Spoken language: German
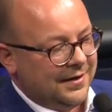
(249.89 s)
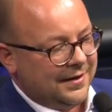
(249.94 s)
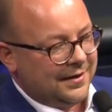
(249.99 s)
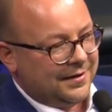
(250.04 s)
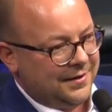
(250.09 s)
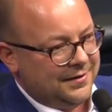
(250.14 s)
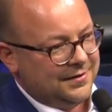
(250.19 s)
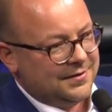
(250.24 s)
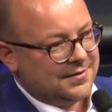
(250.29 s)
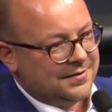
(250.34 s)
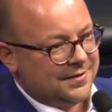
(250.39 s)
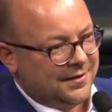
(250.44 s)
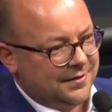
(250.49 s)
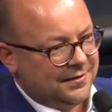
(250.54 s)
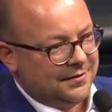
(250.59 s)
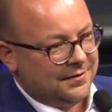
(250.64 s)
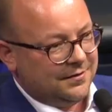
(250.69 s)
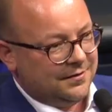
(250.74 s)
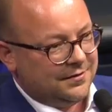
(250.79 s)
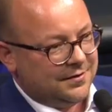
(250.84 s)
Kann es
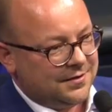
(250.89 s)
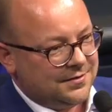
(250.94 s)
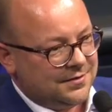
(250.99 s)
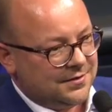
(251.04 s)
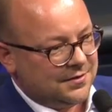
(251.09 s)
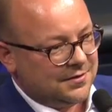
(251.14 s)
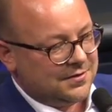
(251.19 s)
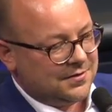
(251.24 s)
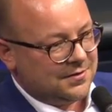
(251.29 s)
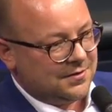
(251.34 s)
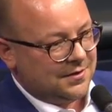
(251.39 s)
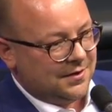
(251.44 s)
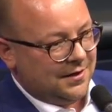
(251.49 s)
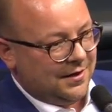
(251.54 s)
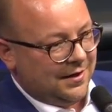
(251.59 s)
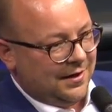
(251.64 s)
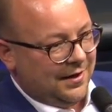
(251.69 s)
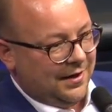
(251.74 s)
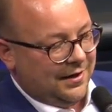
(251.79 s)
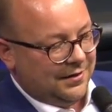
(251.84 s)
sein, dass es
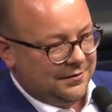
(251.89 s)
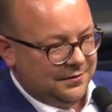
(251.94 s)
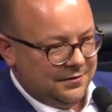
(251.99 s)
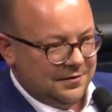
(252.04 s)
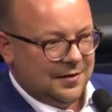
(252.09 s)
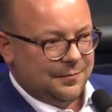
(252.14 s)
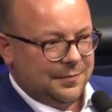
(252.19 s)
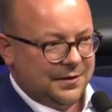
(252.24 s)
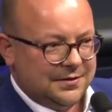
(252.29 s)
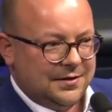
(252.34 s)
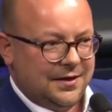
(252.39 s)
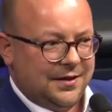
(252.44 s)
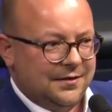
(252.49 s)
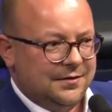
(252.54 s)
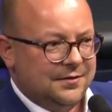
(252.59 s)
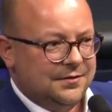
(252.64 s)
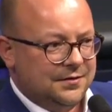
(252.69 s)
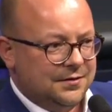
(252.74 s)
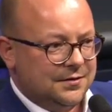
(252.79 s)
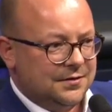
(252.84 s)
an ihrer Partei
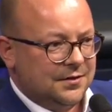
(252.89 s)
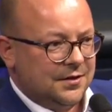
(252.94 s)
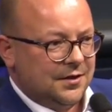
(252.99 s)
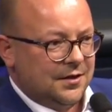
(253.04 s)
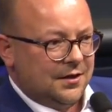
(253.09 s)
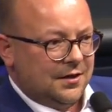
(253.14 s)
liegt,